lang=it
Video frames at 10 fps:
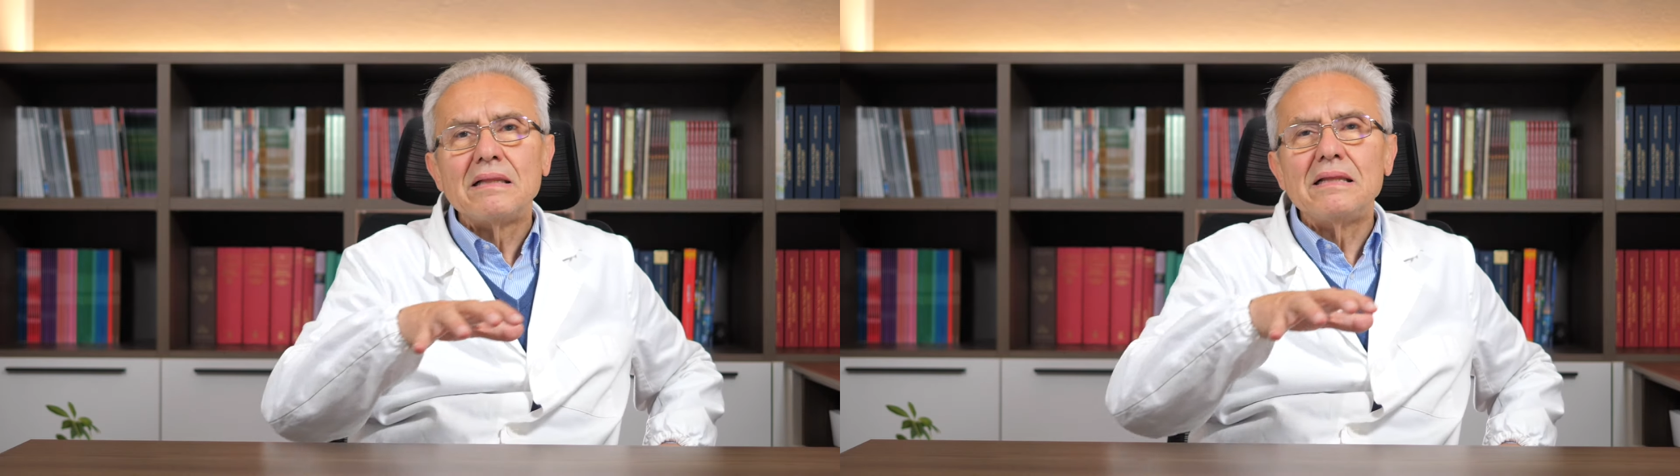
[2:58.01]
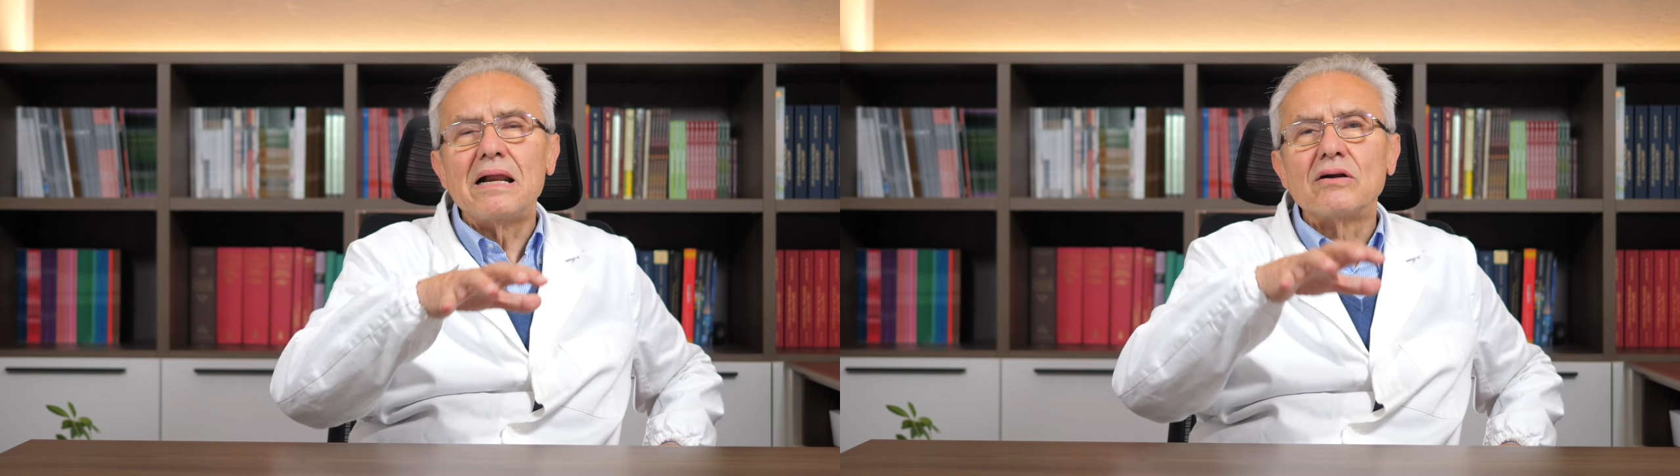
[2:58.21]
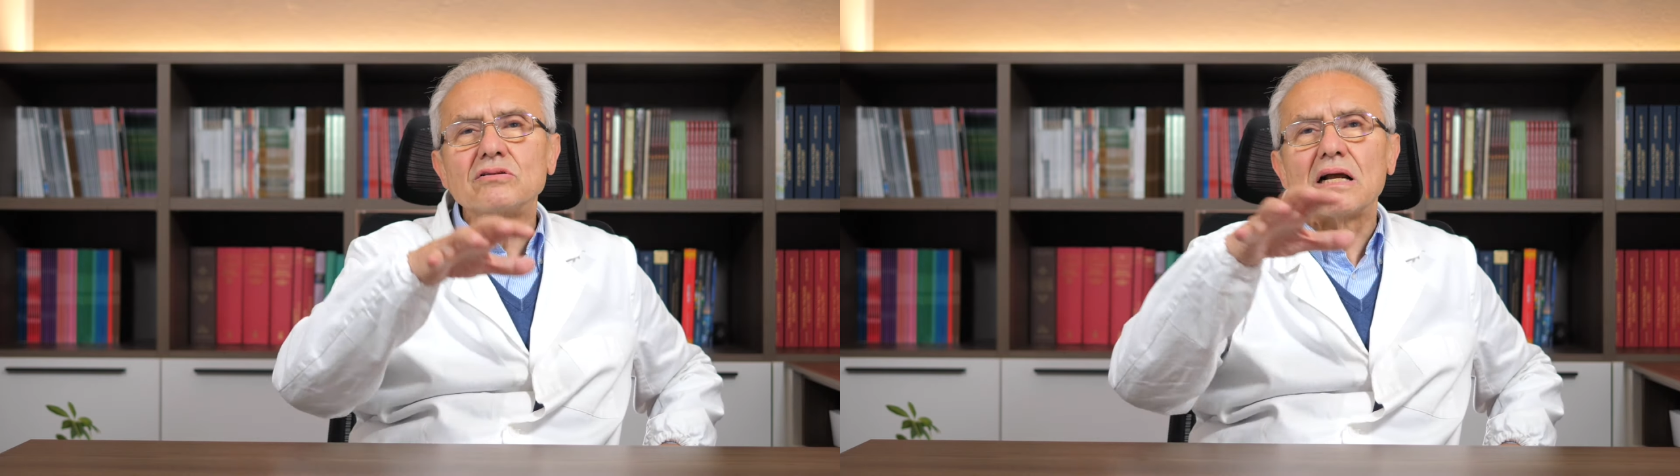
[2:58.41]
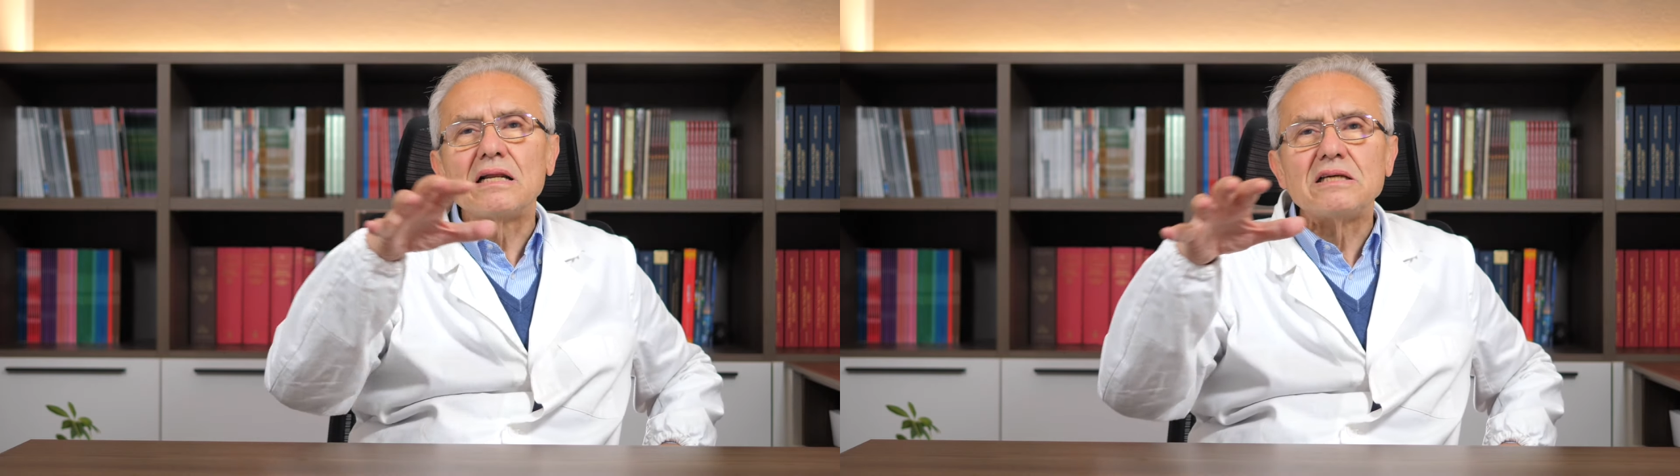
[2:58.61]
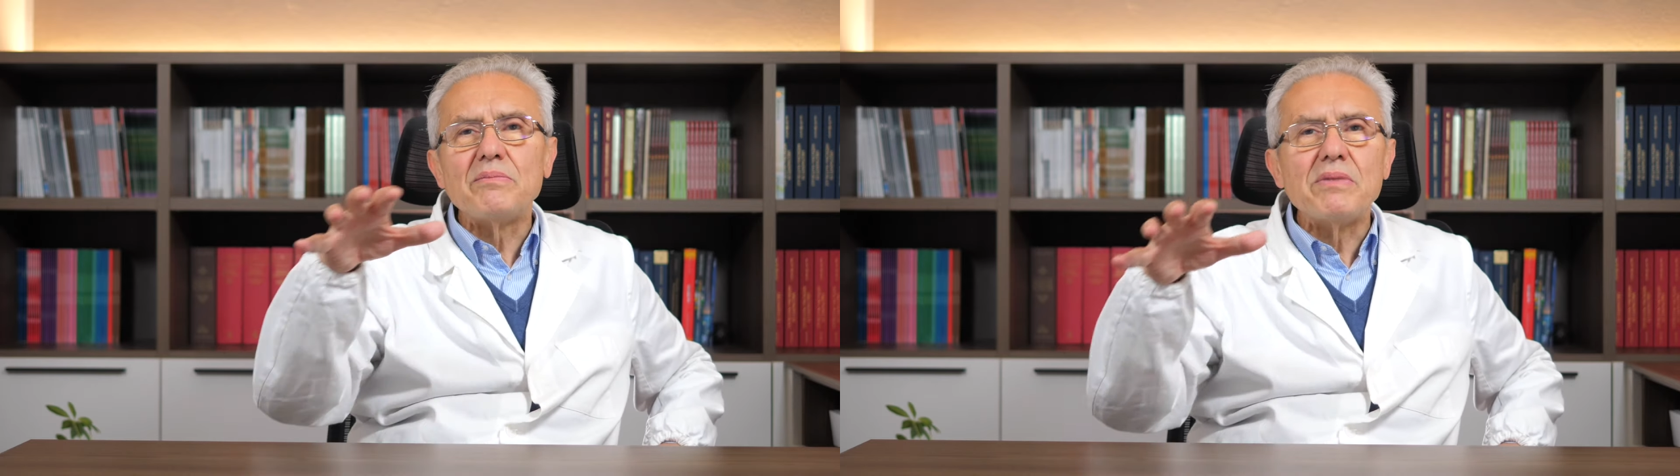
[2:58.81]
della nostra
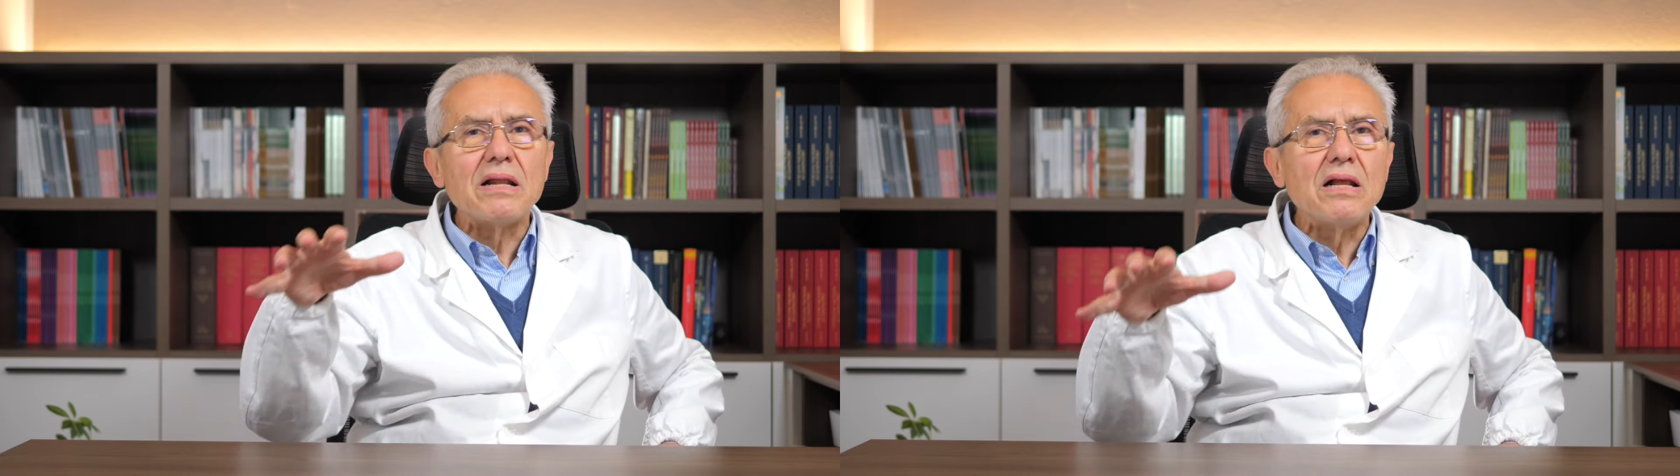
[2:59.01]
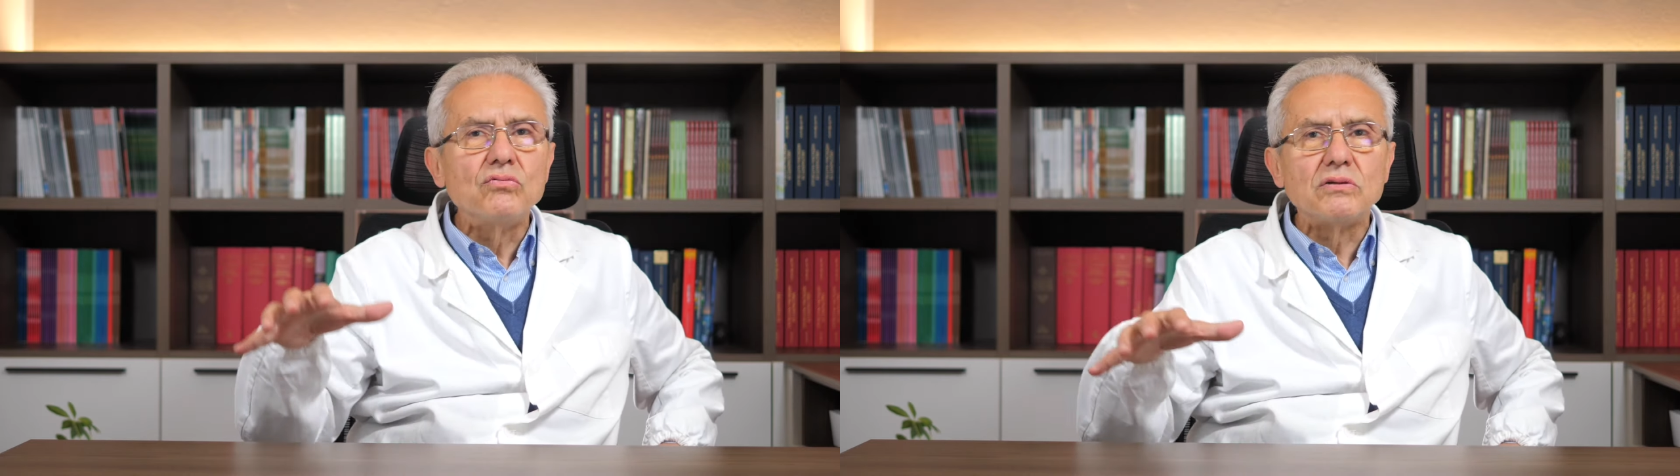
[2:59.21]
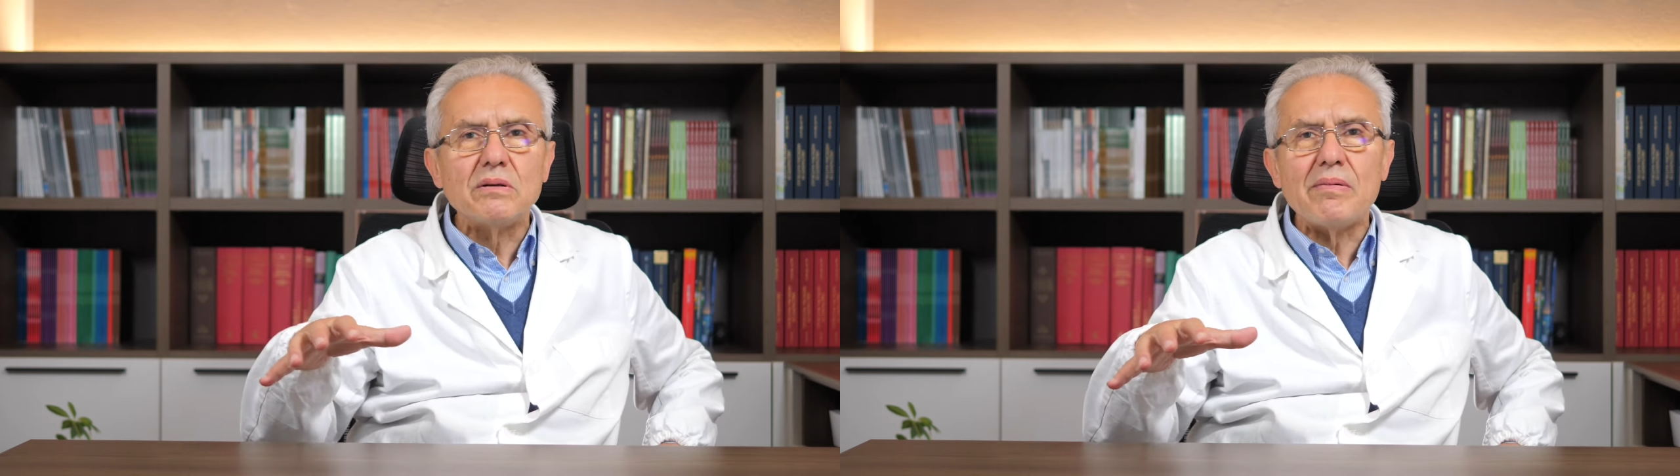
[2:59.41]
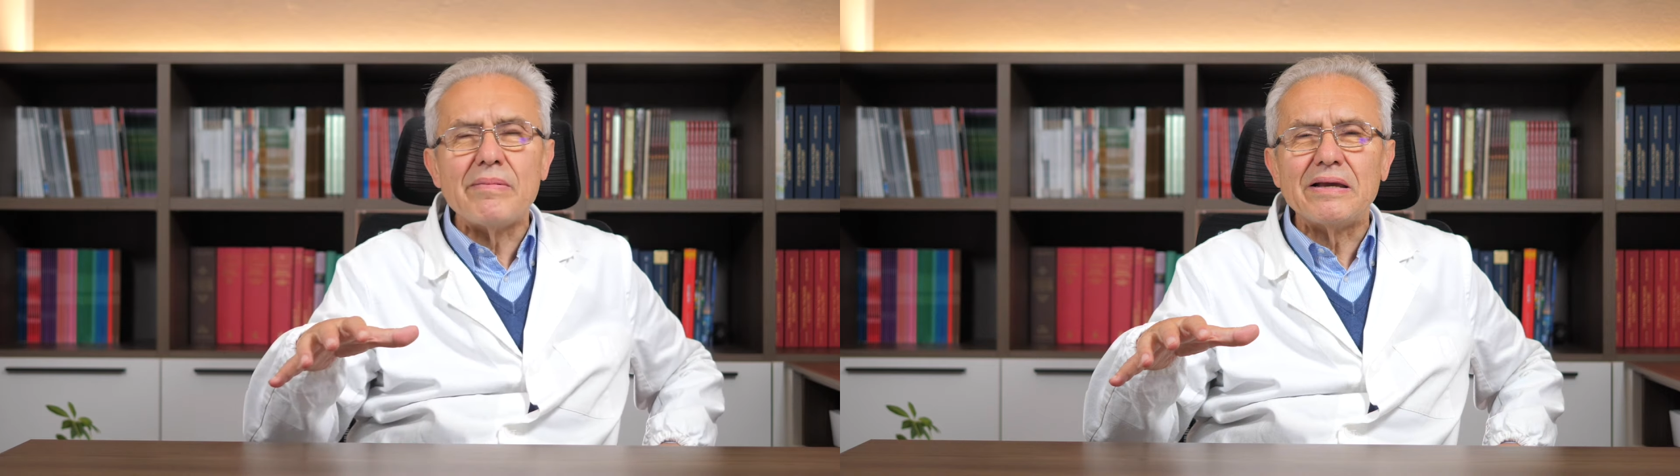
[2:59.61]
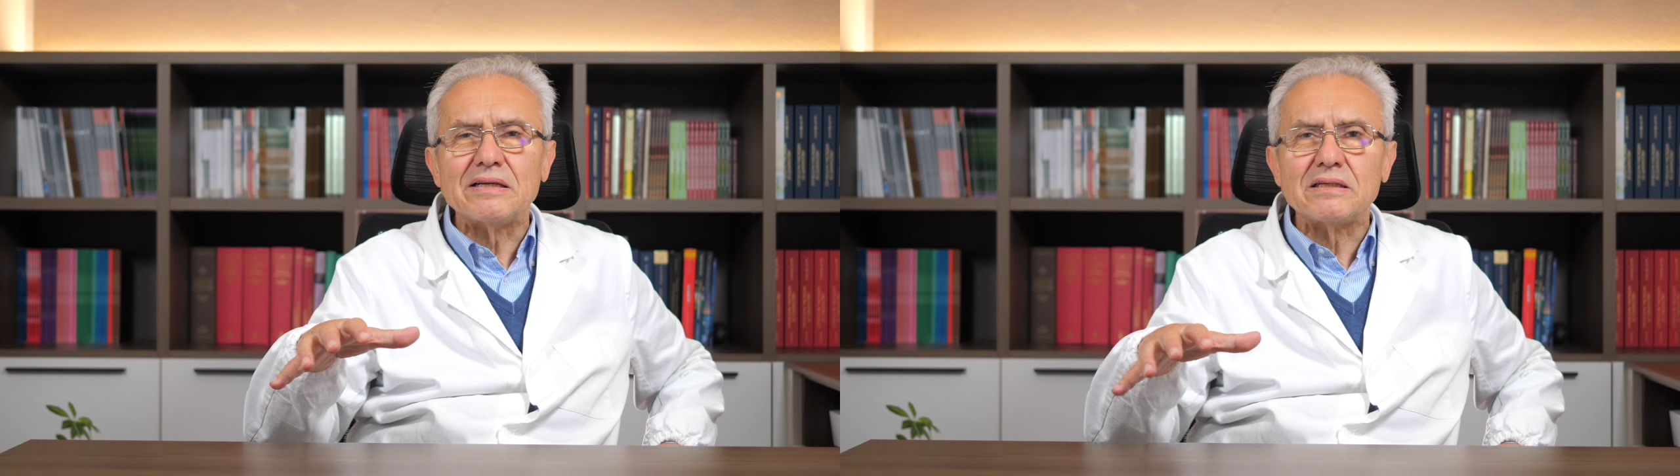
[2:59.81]
glicemia negli ultimi
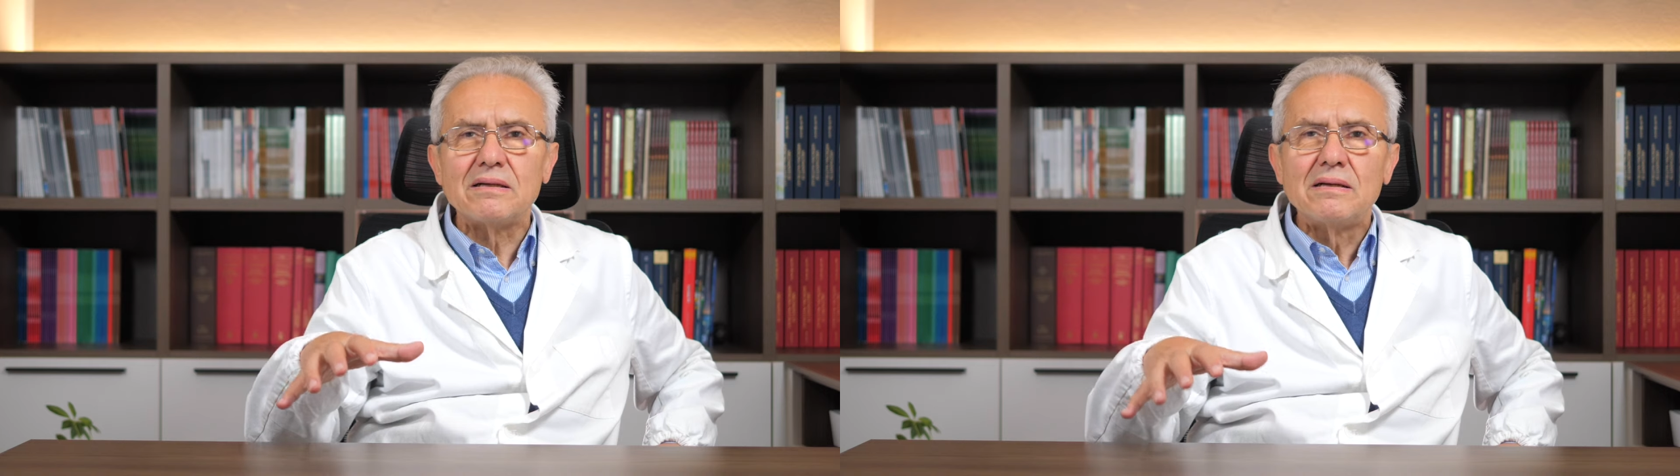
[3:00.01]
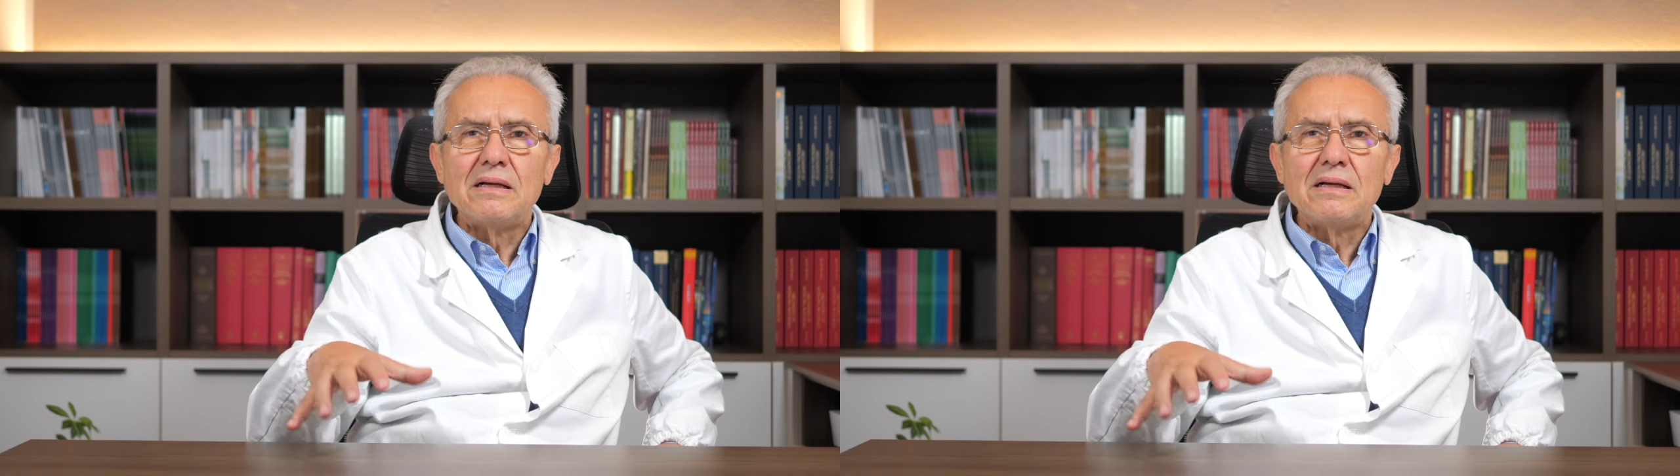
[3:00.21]
mesi.